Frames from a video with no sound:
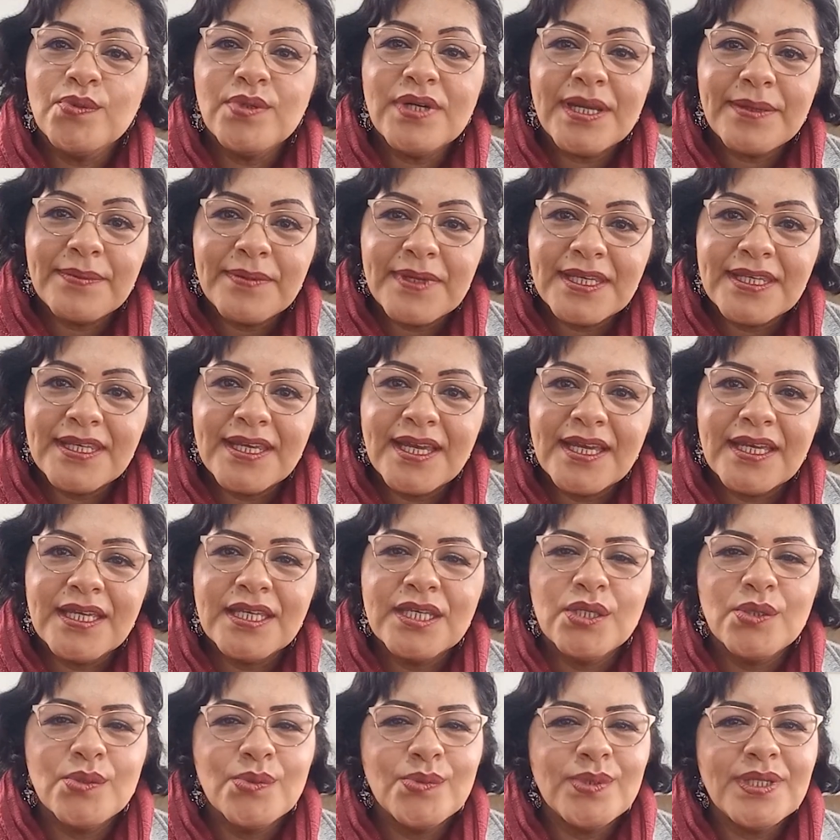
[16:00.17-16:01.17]
una bella
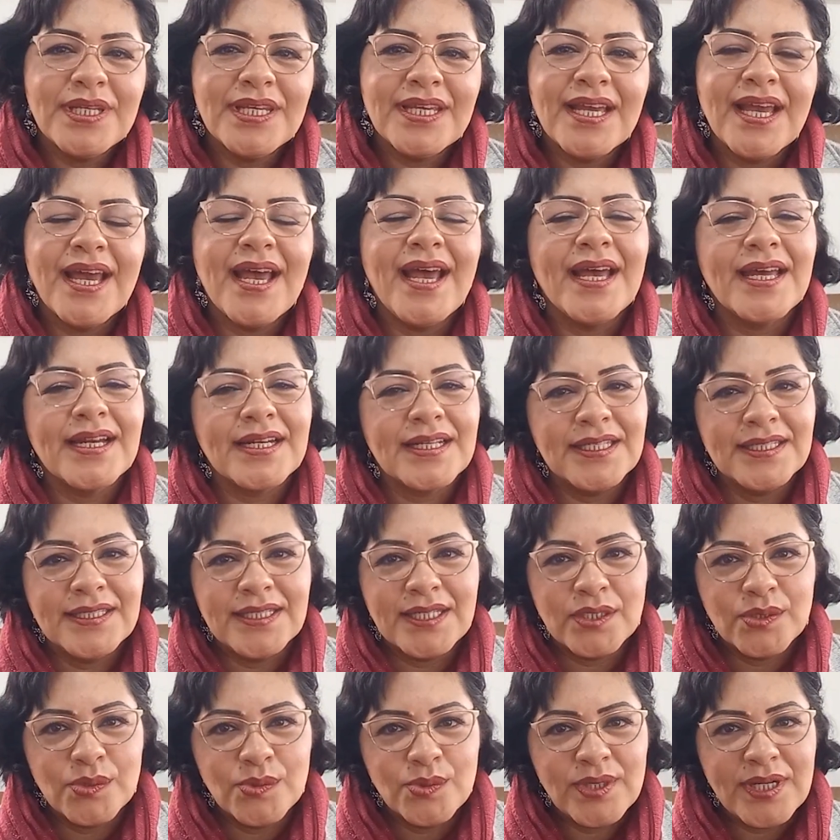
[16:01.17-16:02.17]
y única
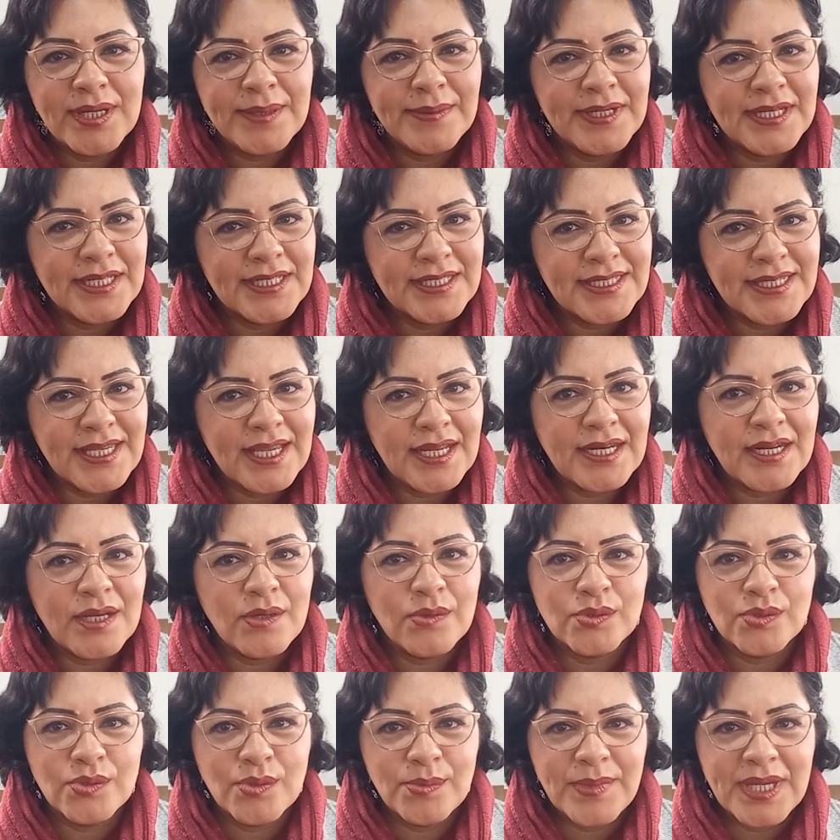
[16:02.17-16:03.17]
arquitectura
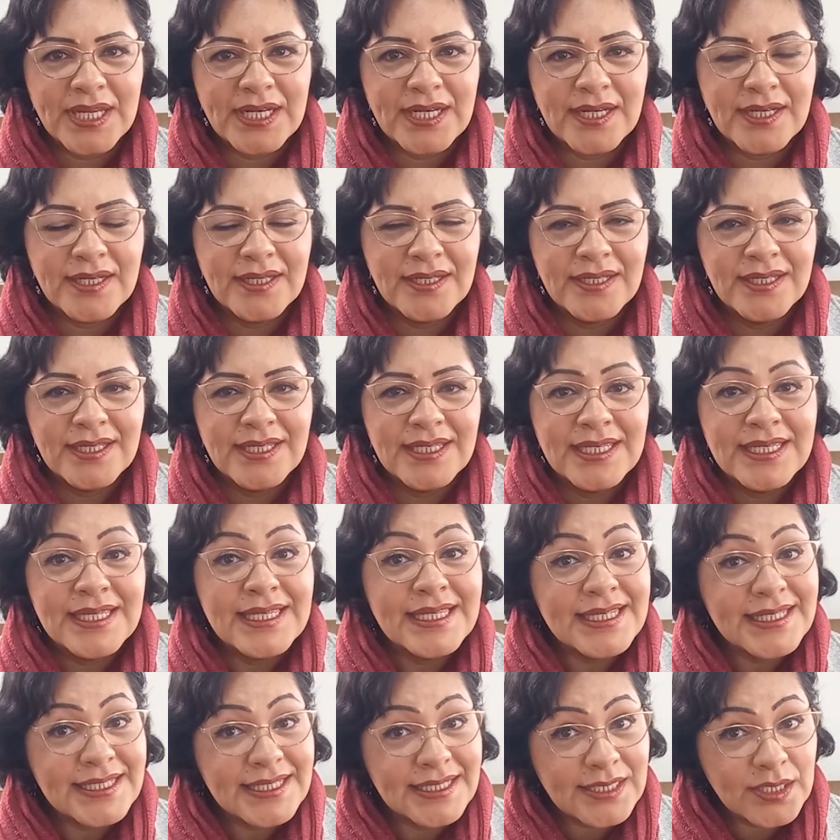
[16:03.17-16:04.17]
veneciana otomana.
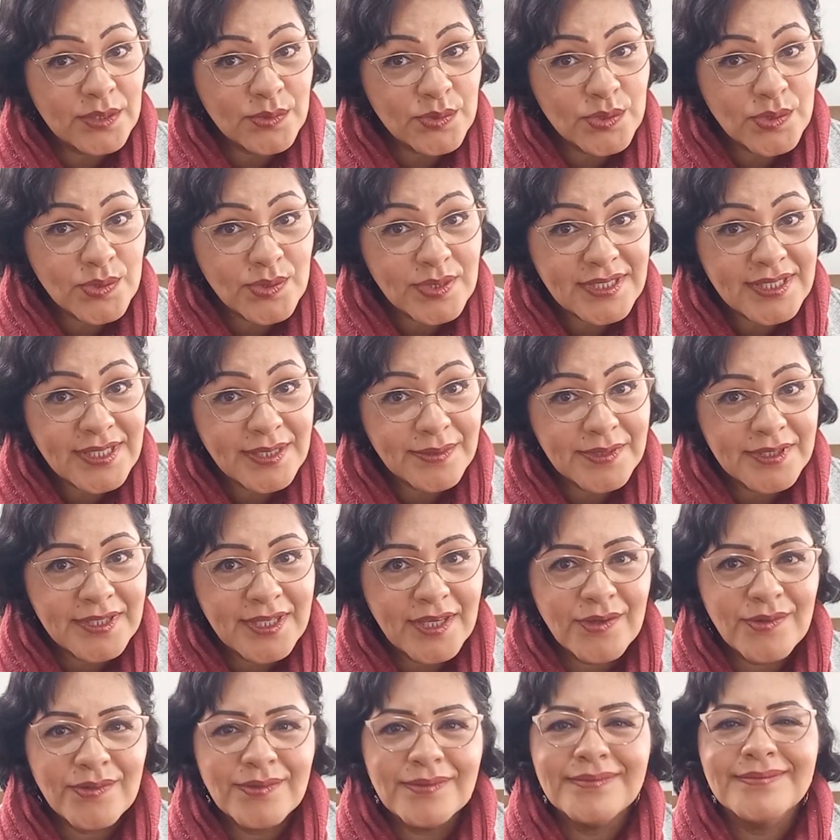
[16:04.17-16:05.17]
Si te gustó este
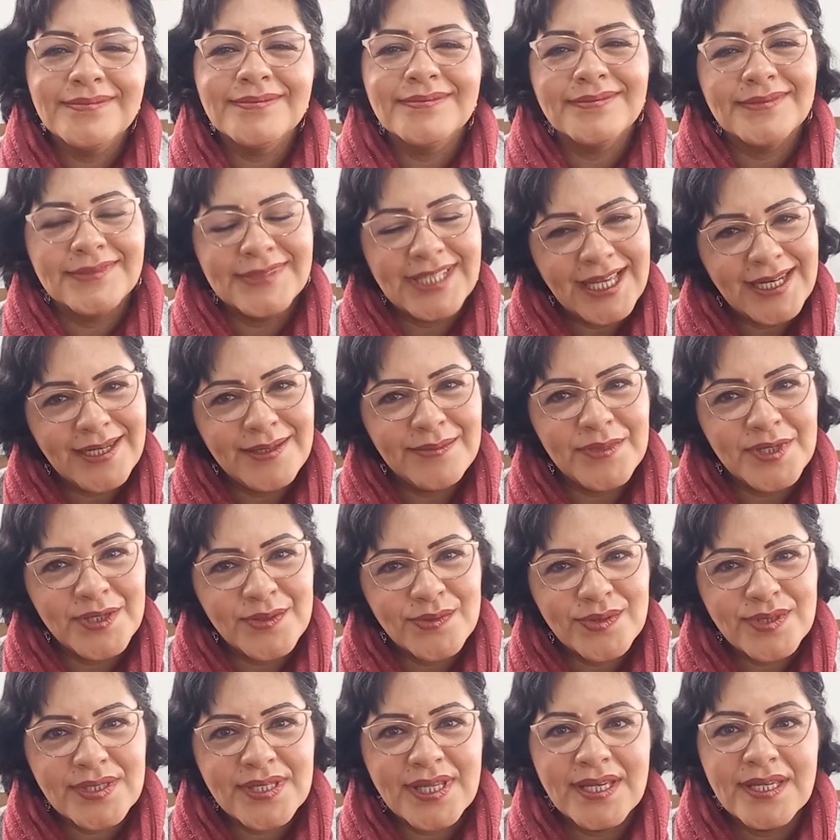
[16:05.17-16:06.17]
video, dale me
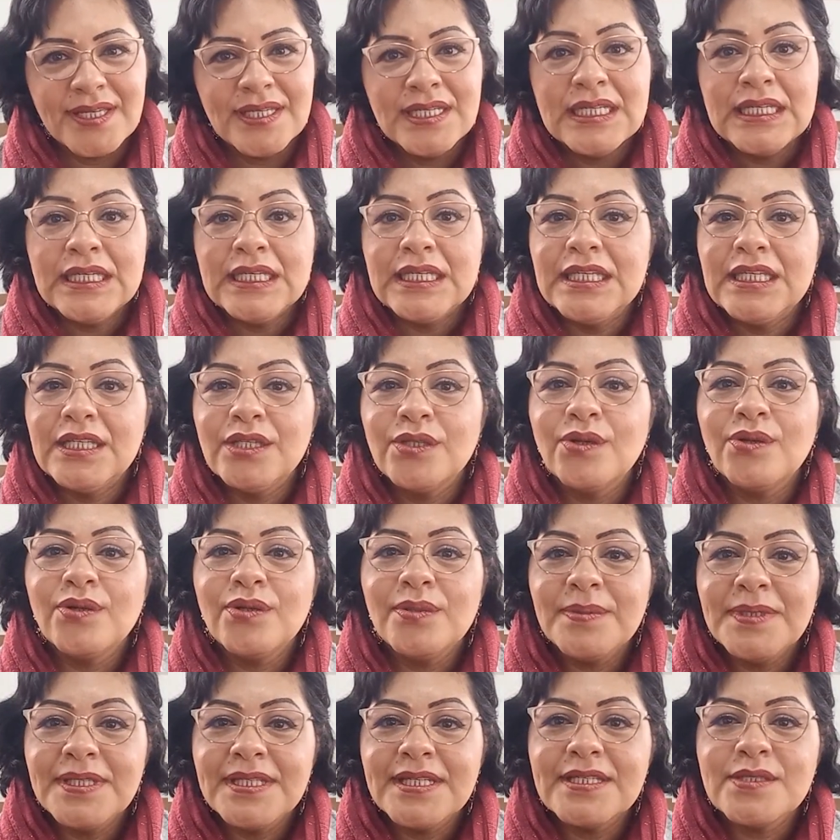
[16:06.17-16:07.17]
gusta y no
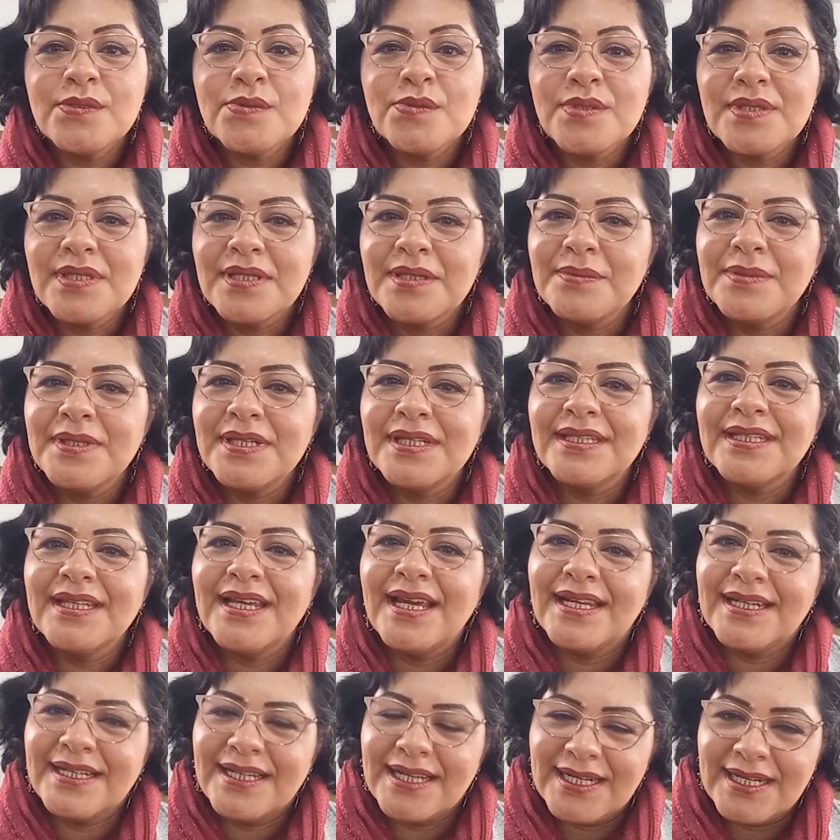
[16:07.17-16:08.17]
olvides
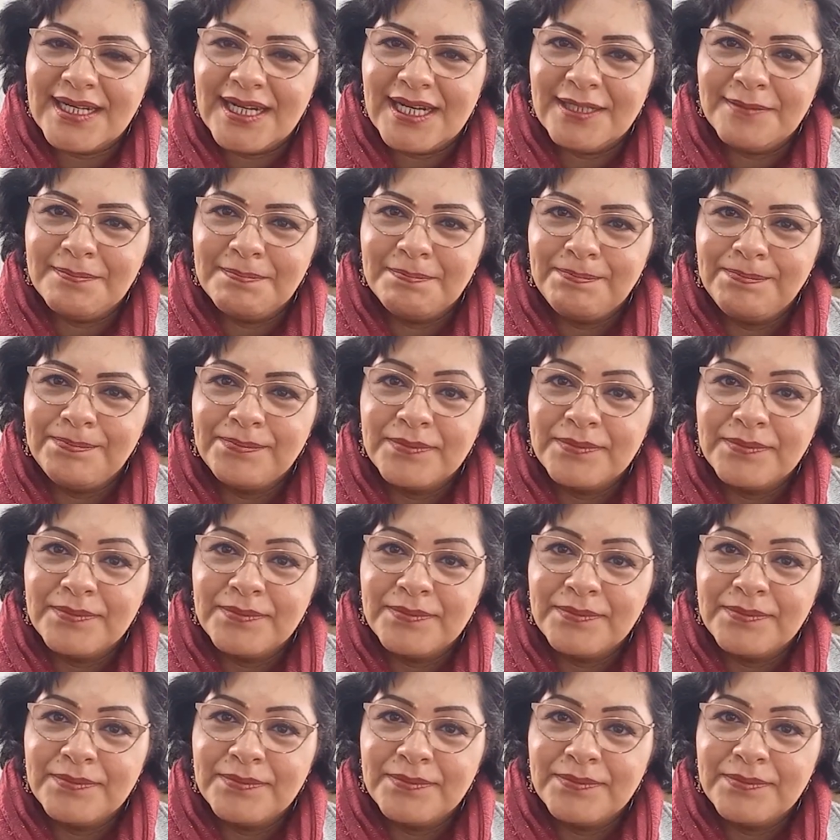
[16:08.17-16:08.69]
suscribirte al canal.